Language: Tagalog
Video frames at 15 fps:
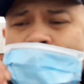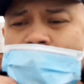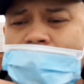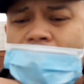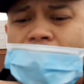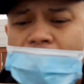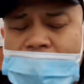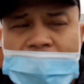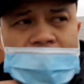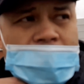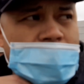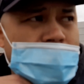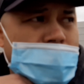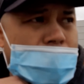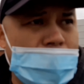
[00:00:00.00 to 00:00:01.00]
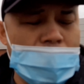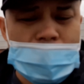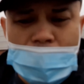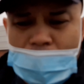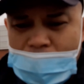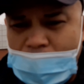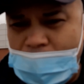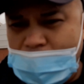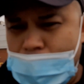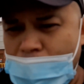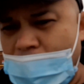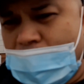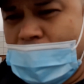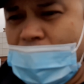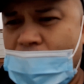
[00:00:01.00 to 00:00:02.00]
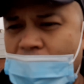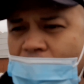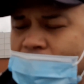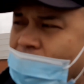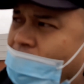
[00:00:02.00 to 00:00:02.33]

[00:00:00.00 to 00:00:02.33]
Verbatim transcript: daghan kayo, kuan guys, busy kayo guys,